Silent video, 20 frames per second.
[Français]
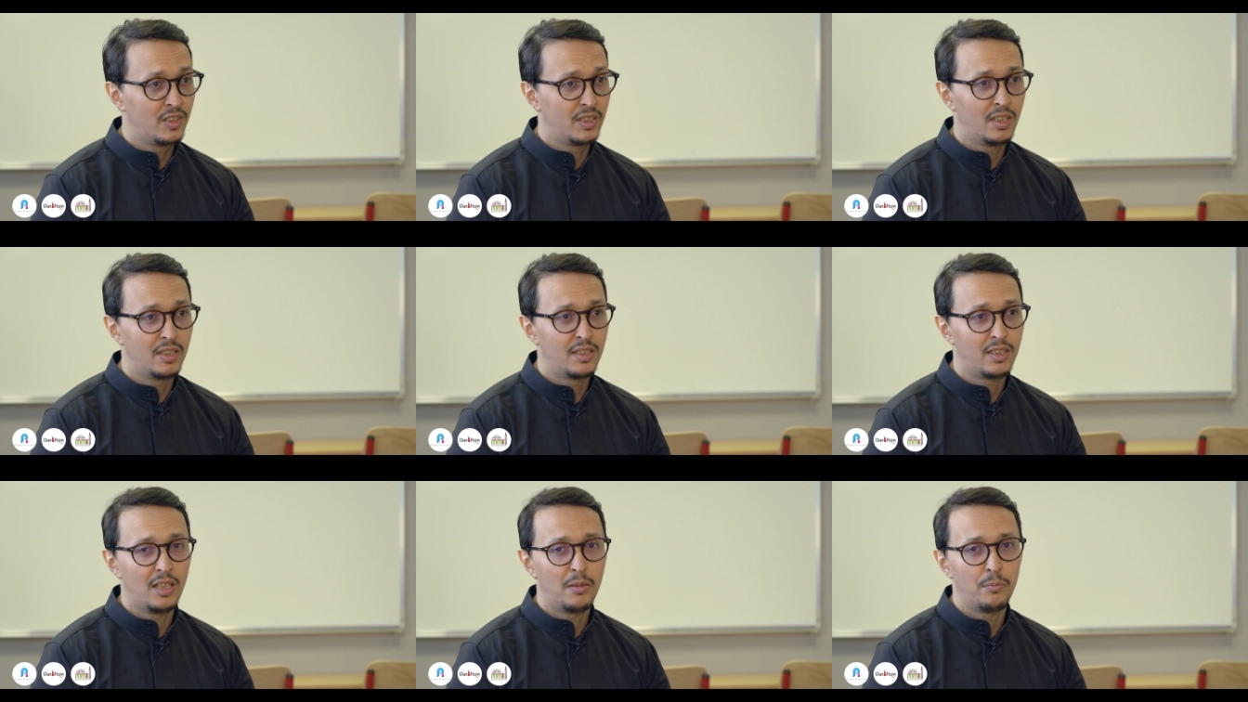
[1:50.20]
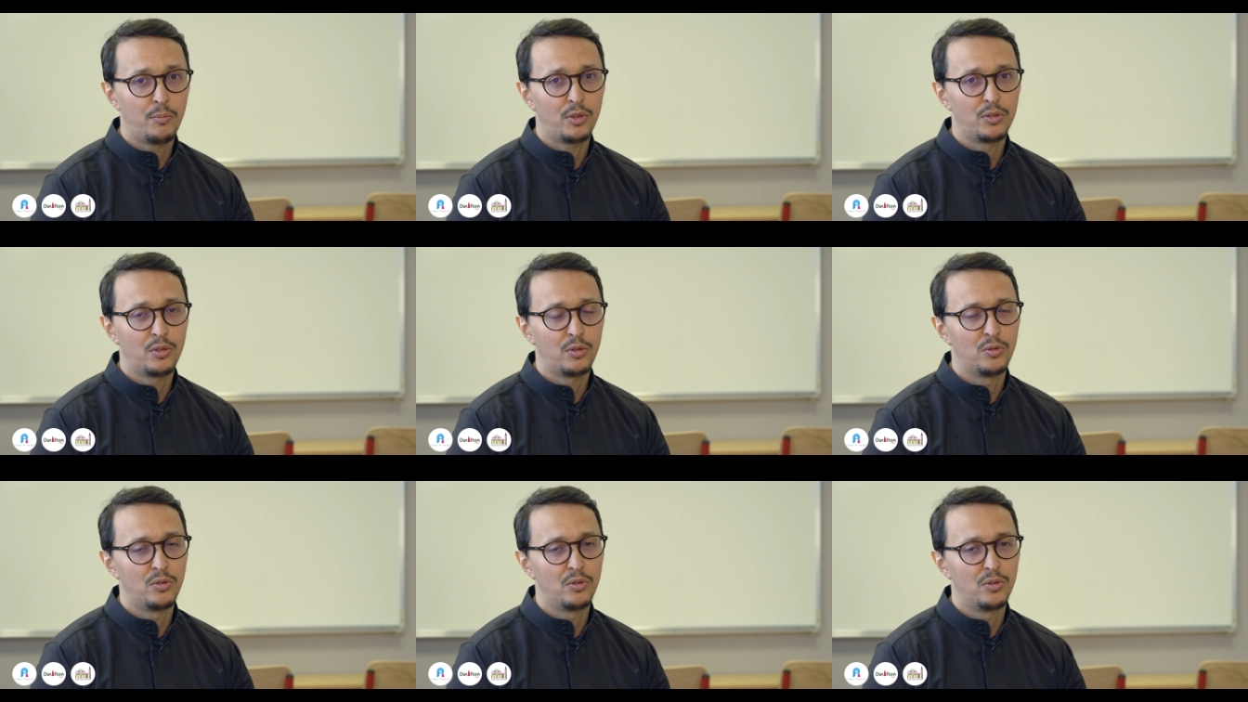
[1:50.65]
C'est
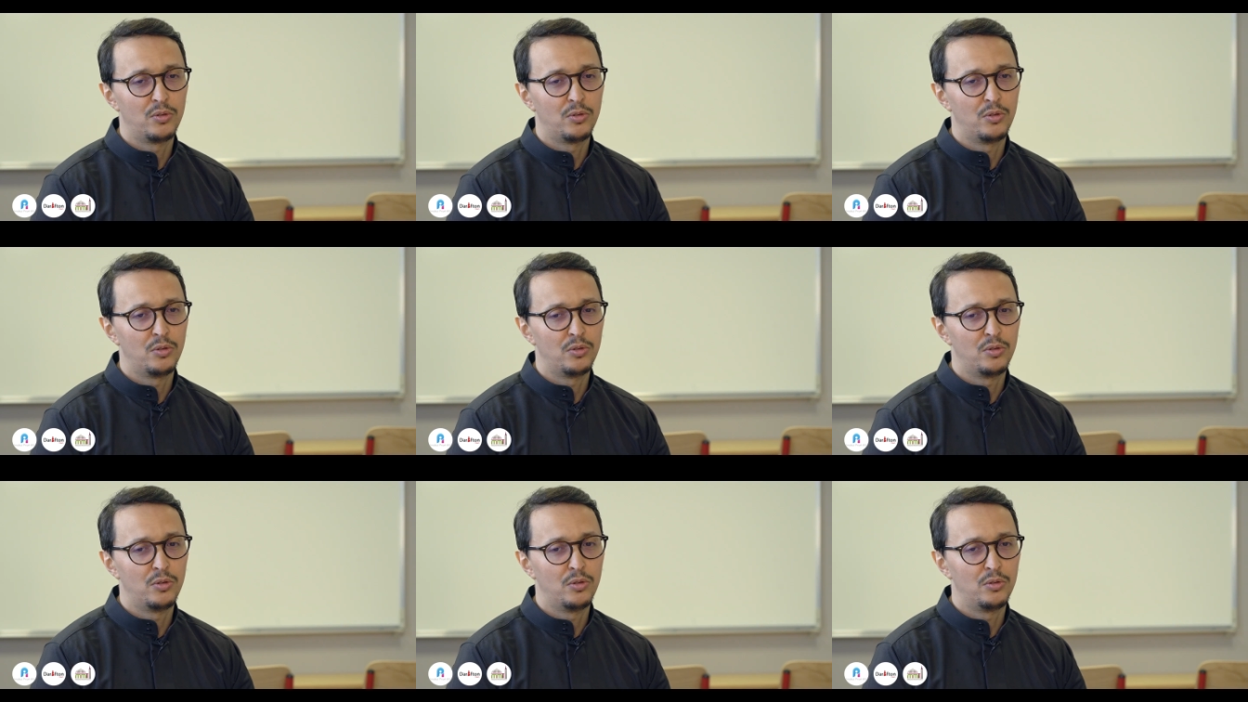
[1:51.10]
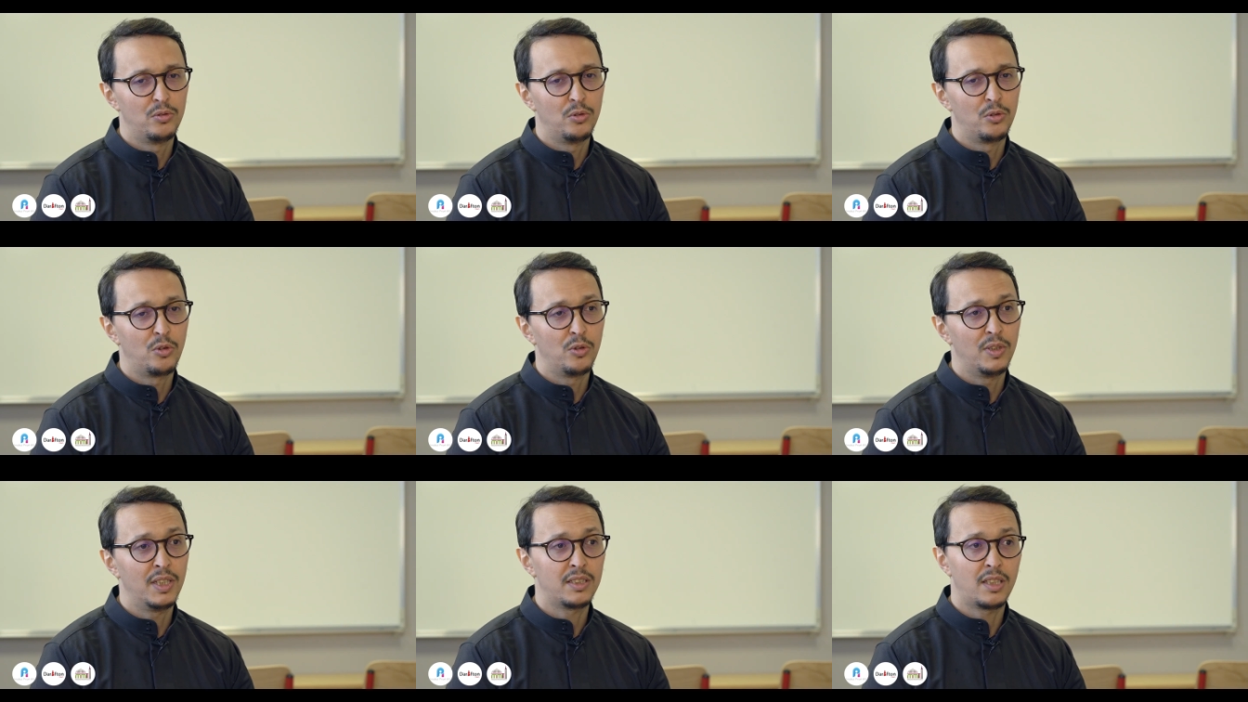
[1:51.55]
important de,
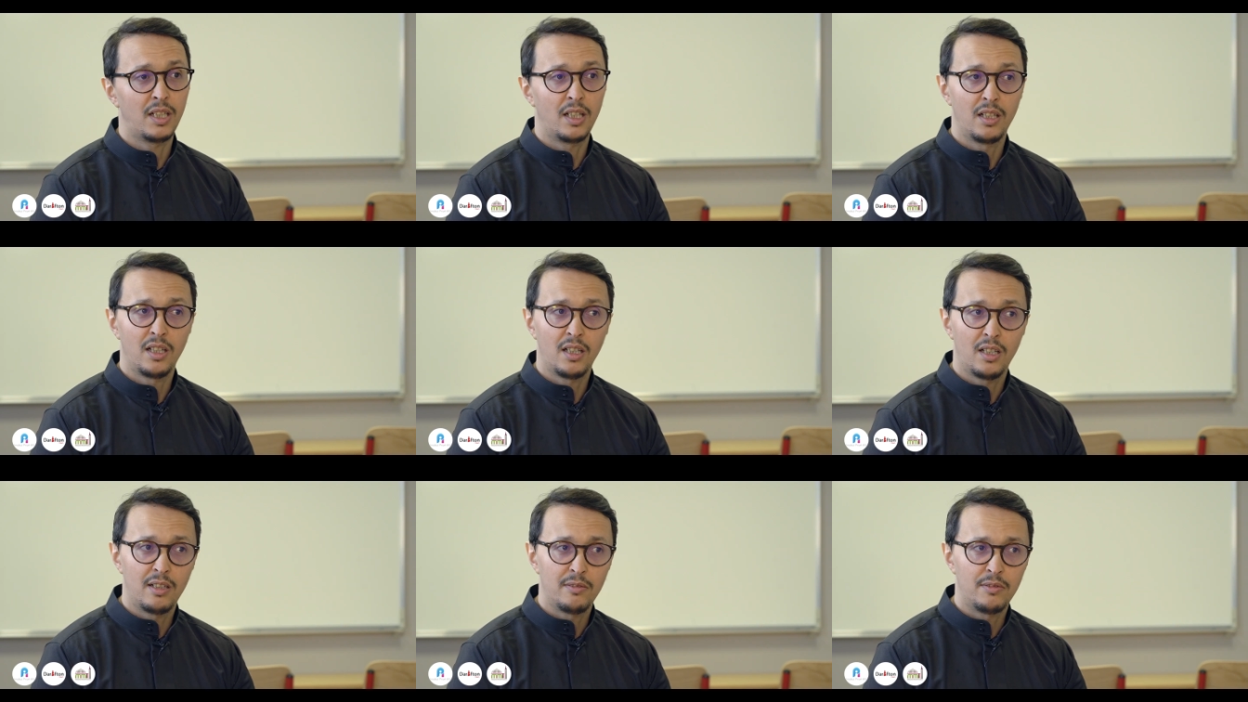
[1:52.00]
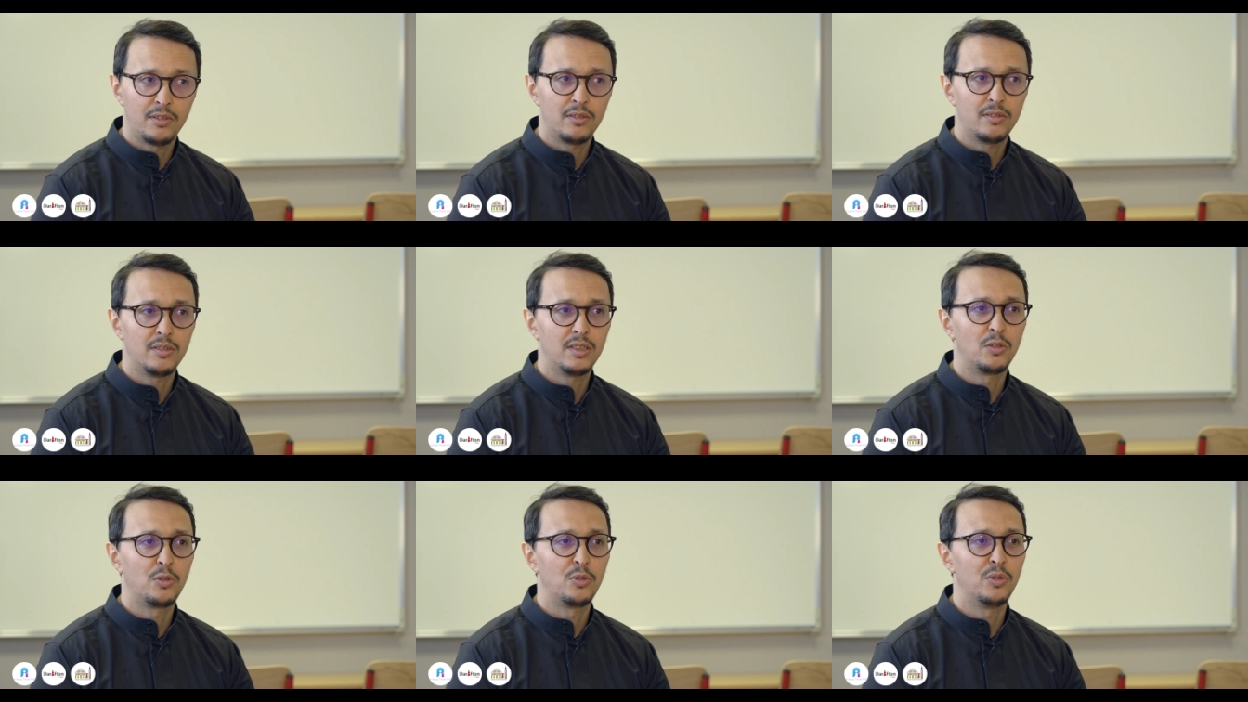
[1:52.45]
de, connaître Allah
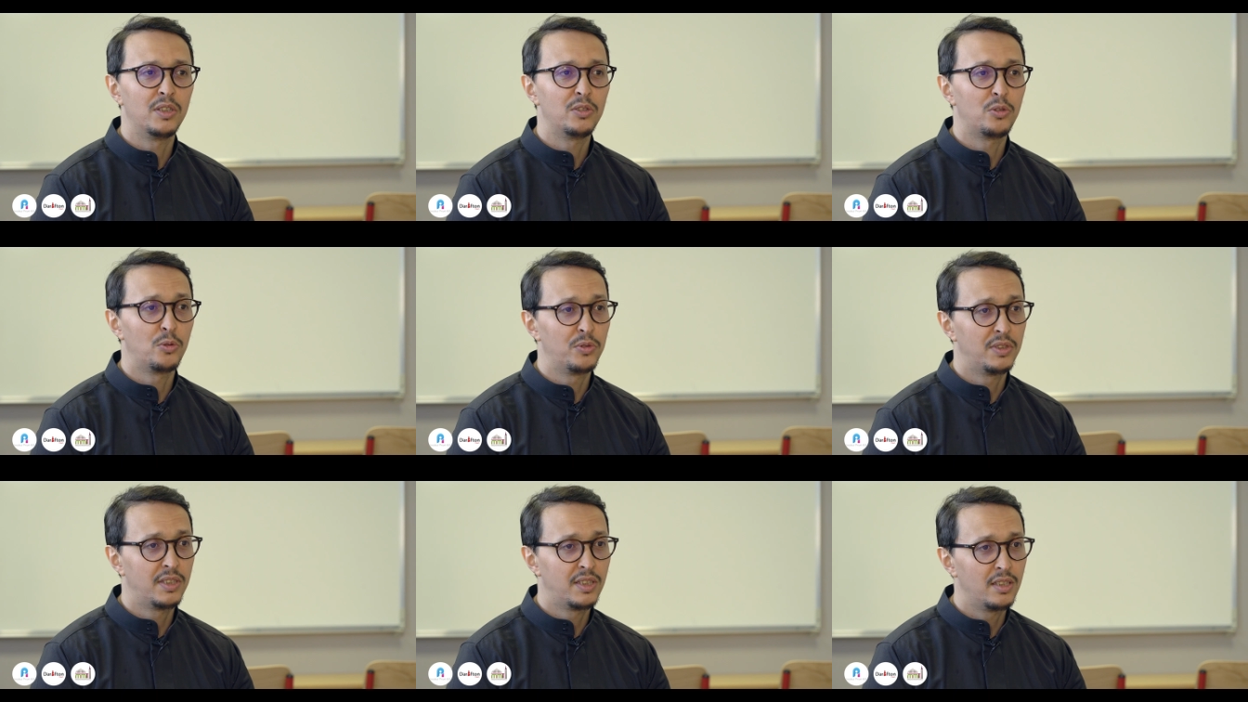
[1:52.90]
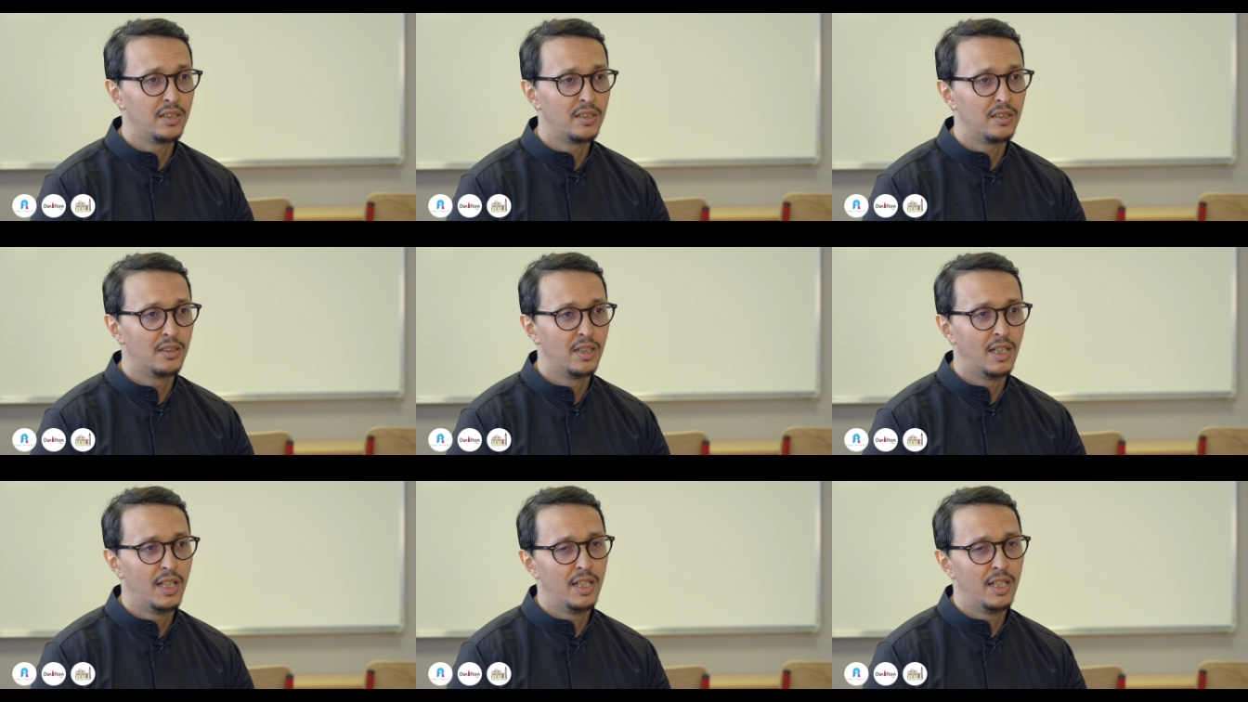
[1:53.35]
avant et connaître aussi